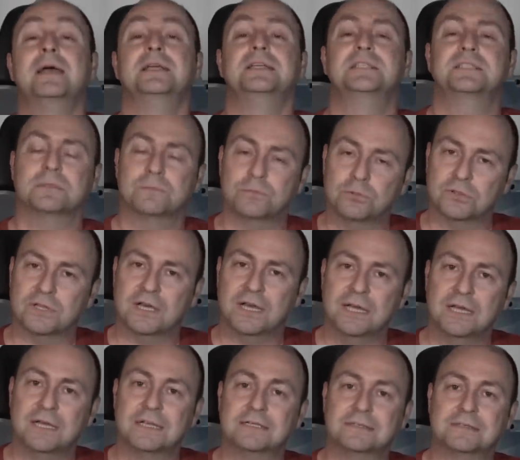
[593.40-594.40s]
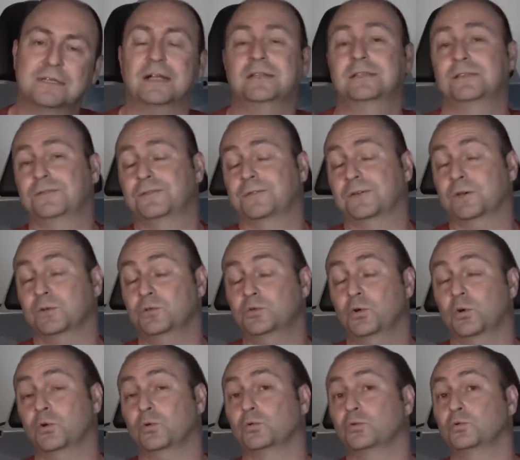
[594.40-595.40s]
İşte burada sertifika
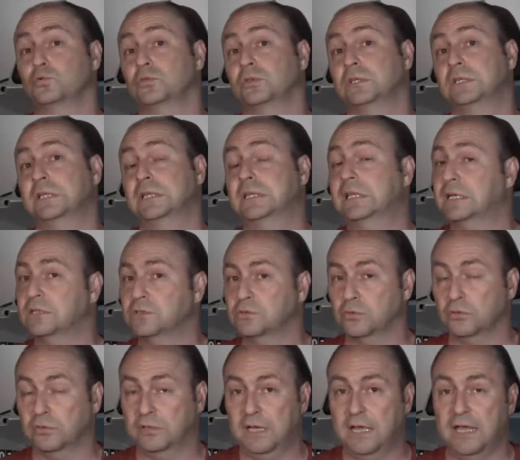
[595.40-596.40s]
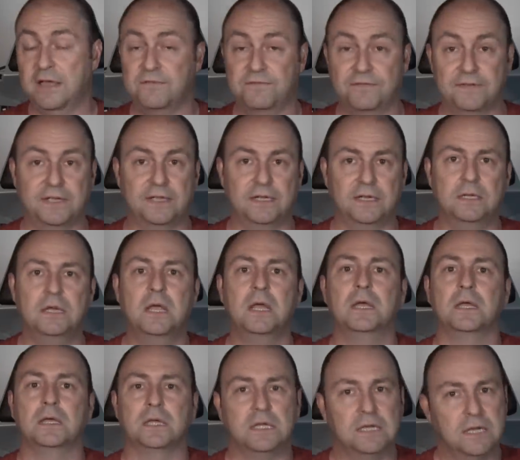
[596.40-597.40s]
çok uzun yıllar sonra EFE'nin
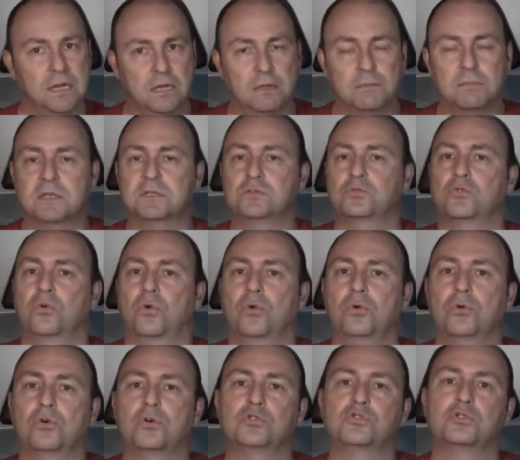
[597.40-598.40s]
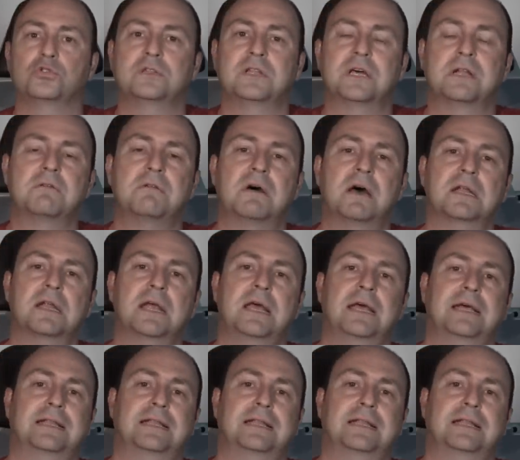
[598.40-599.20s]
inanılmaz zorlu koşulları var.